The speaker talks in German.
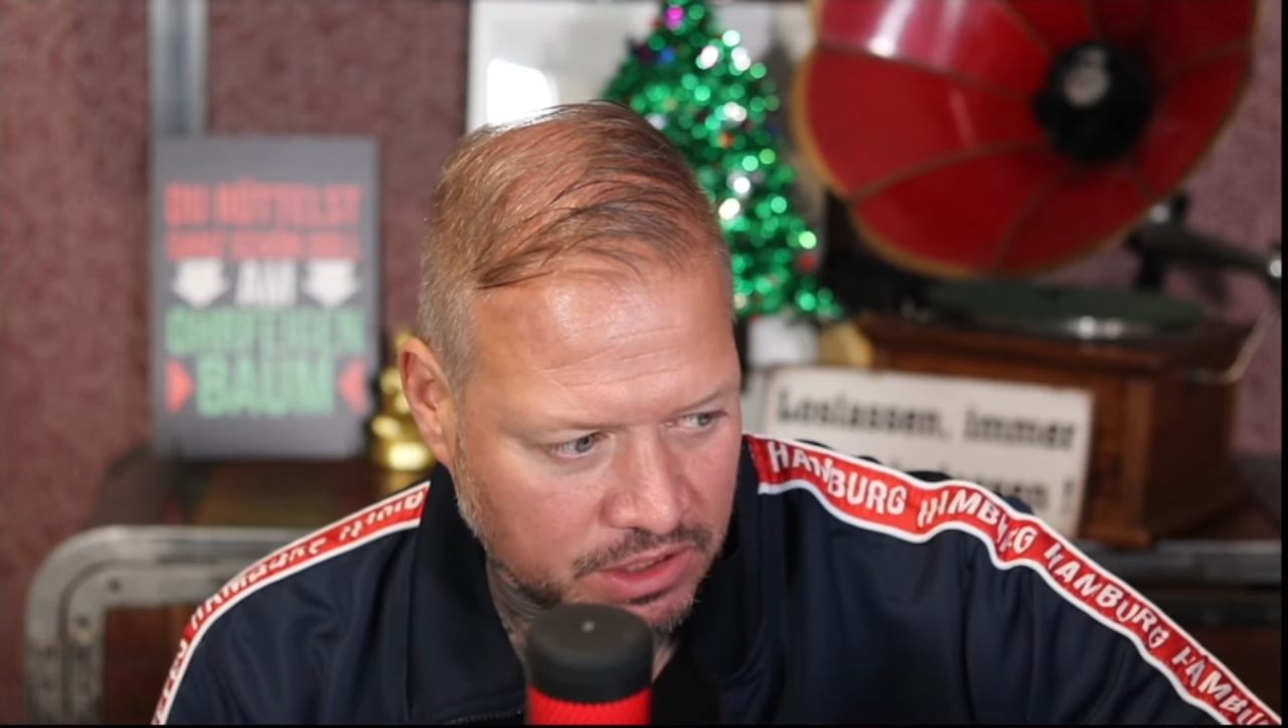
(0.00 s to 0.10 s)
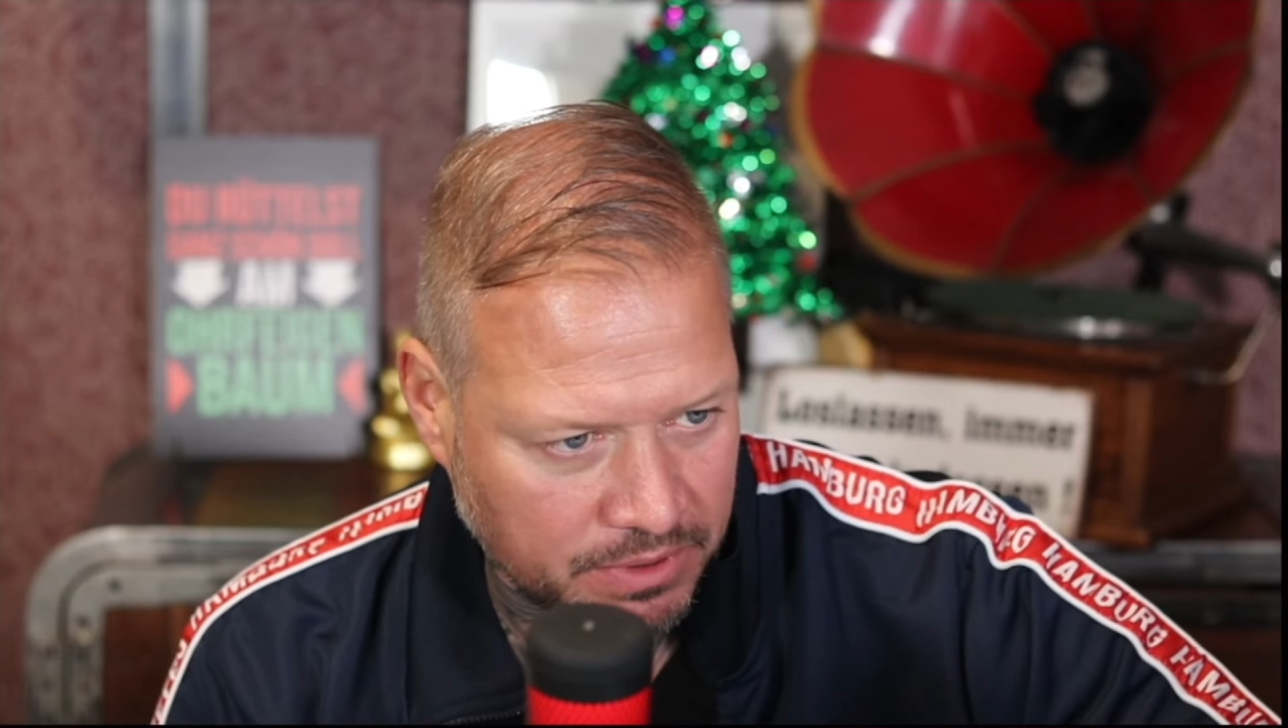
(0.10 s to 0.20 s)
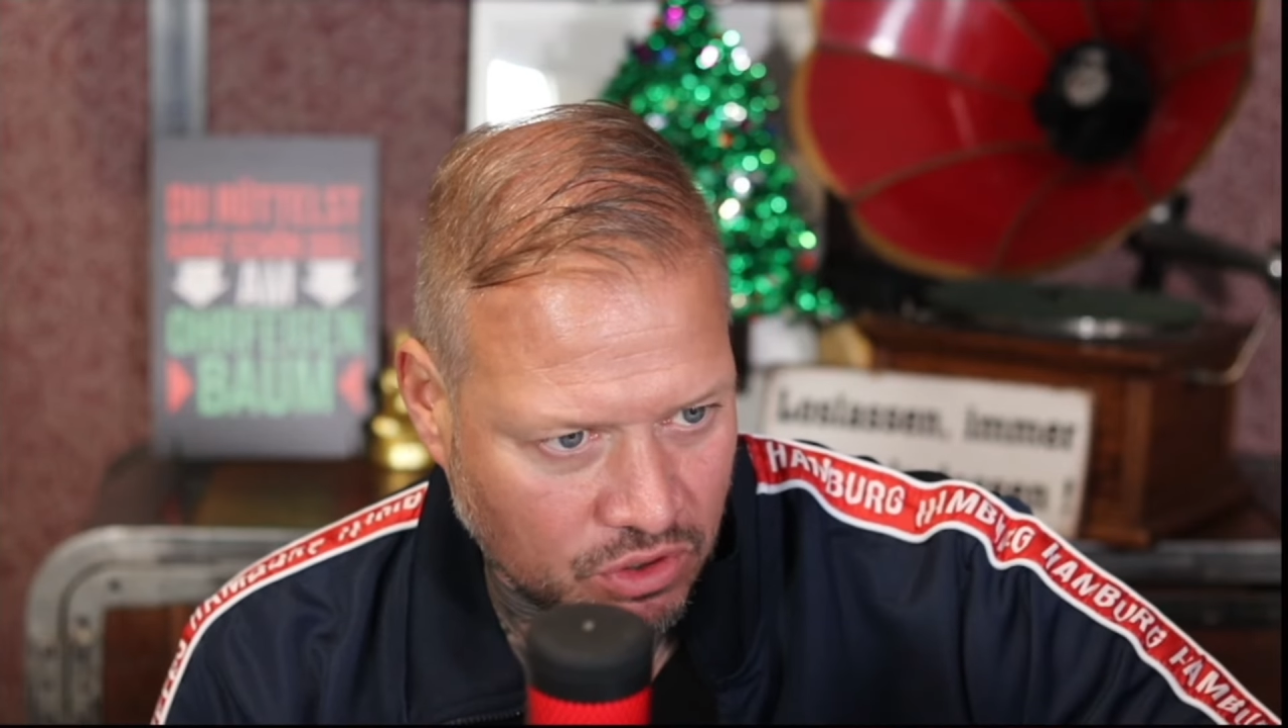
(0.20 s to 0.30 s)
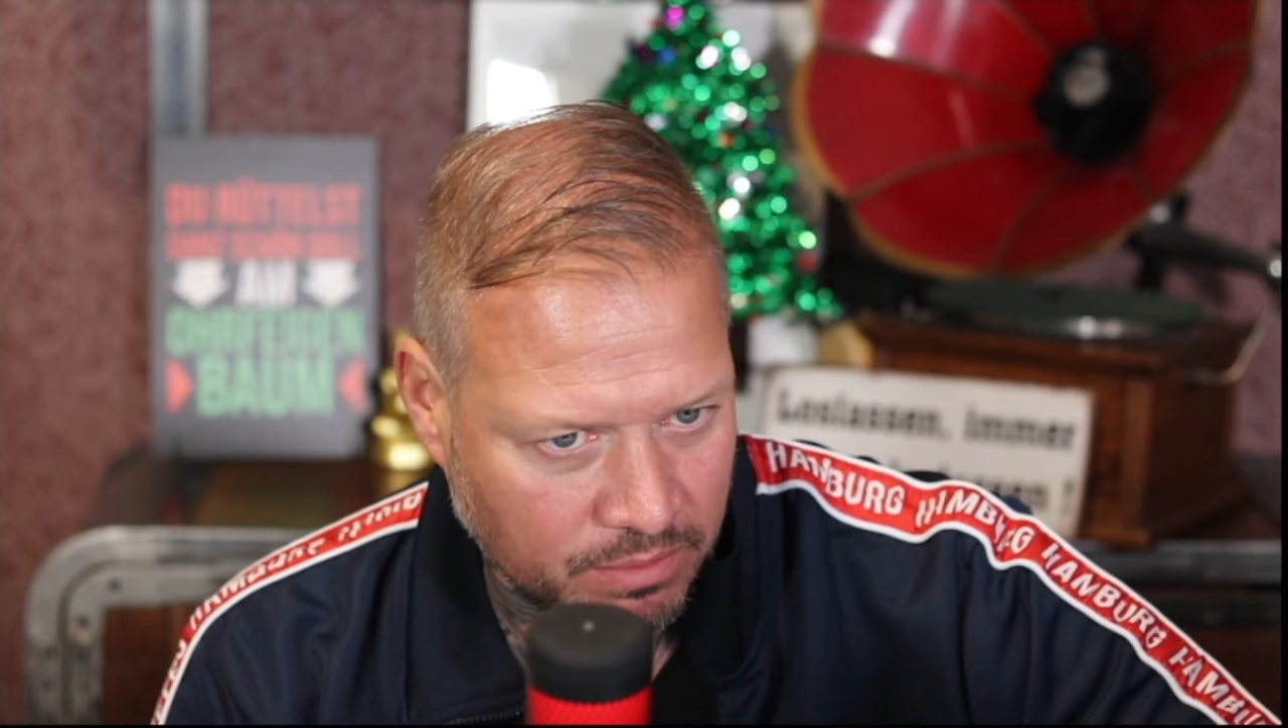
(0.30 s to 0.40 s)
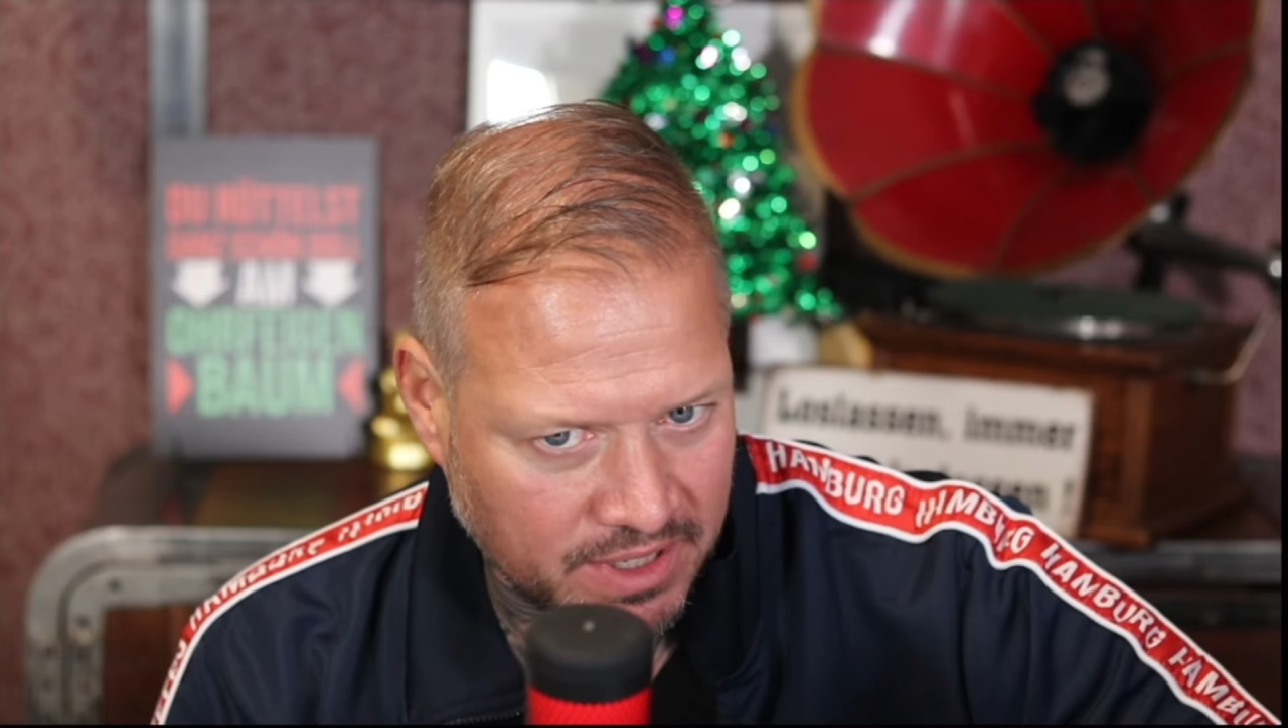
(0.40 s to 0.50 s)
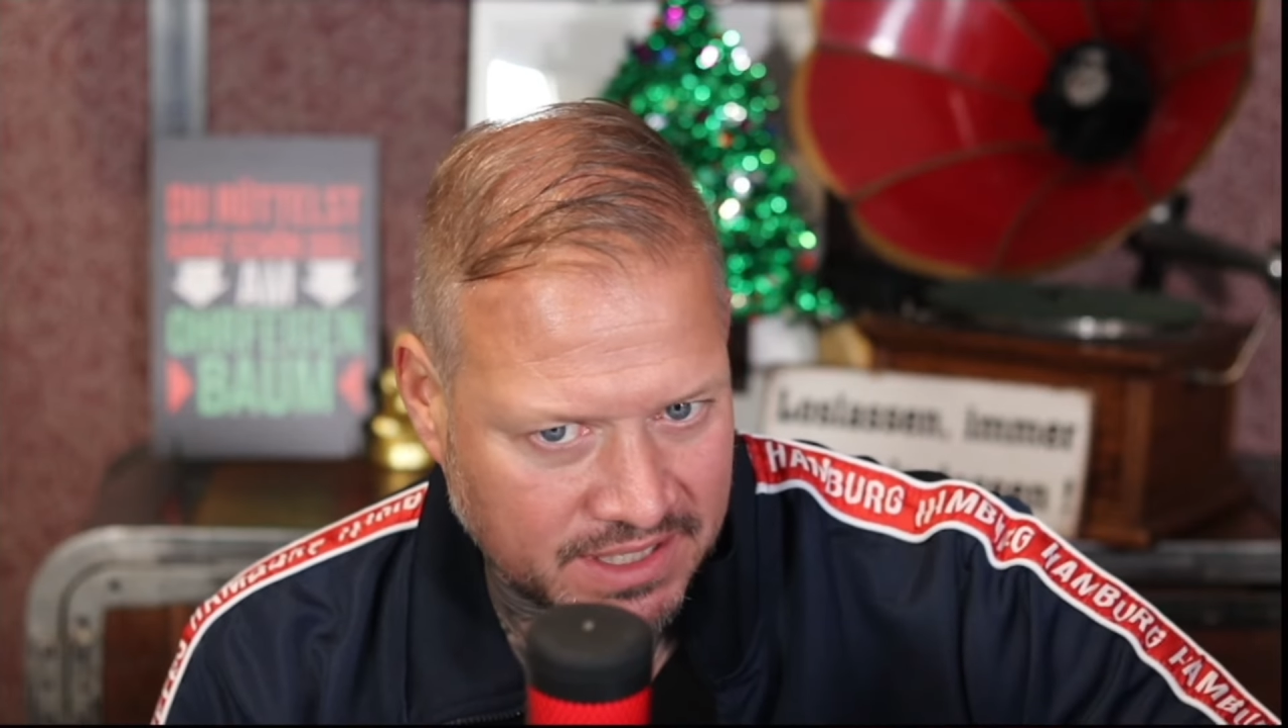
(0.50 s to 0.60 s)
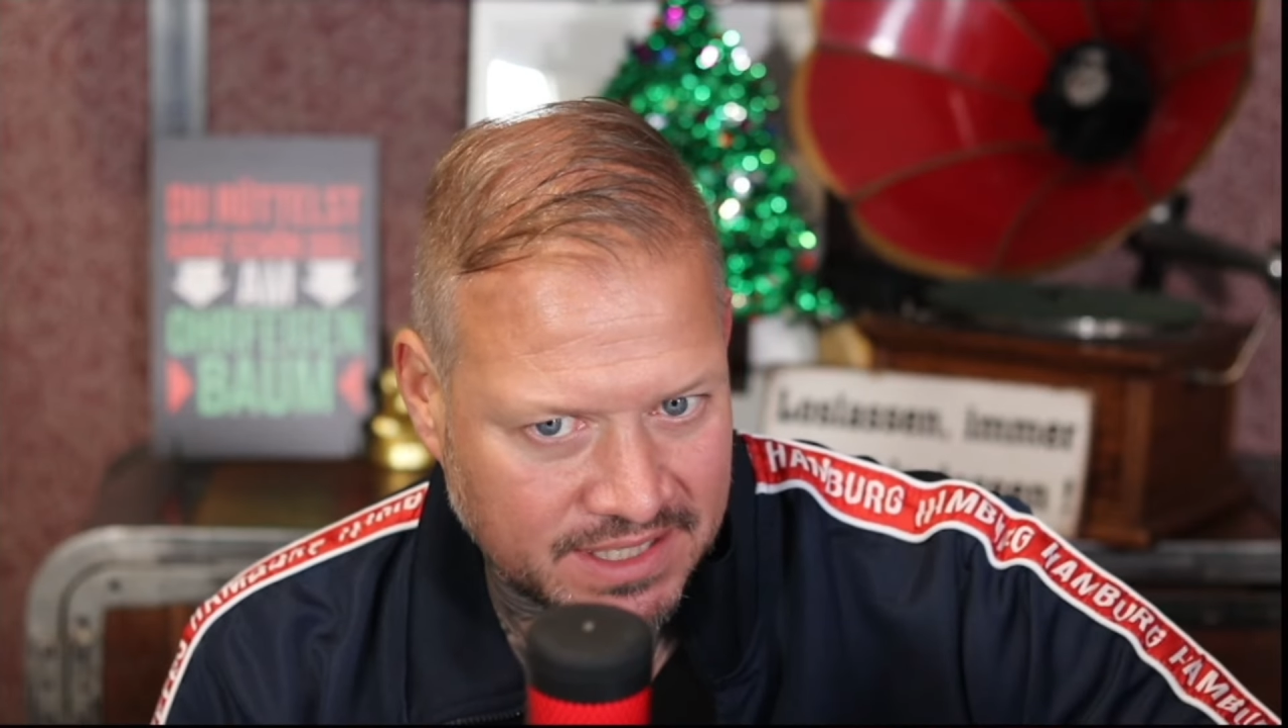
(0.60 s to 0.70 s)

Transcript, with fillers: bekommen habe,